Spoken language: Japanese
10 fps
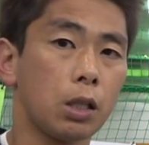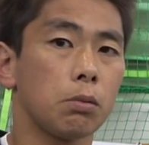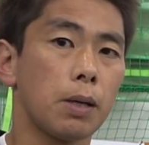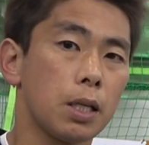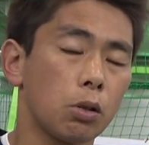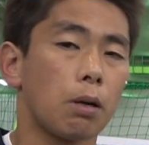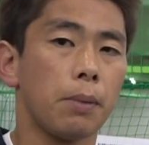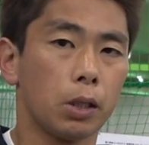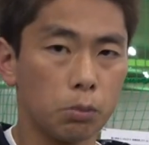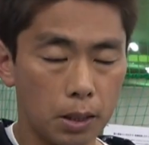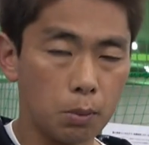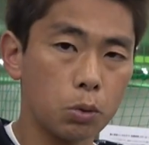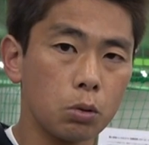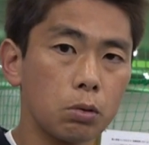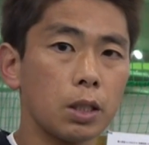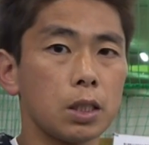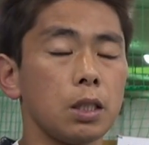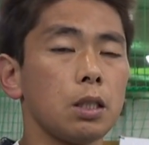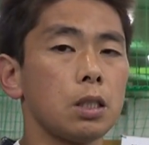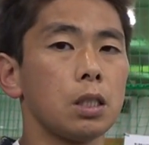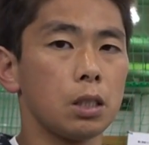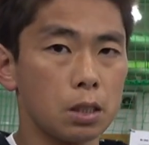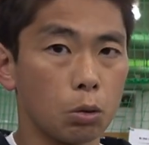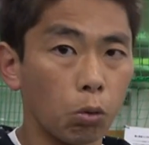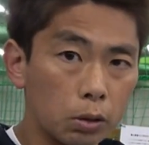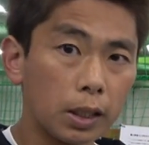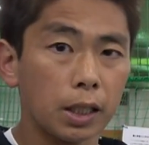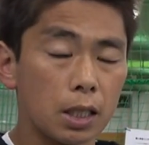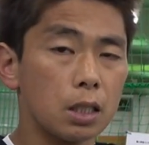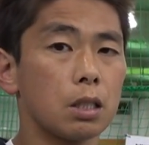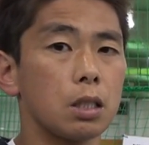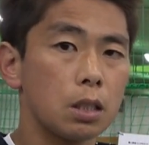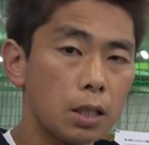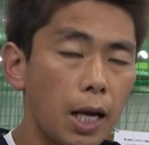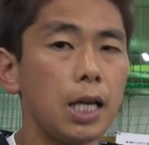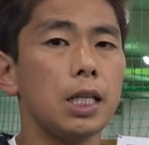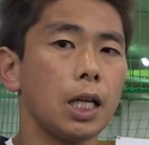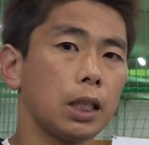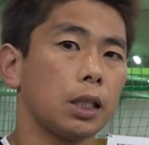気配りとか目配りもそうだしどんだけ台になっ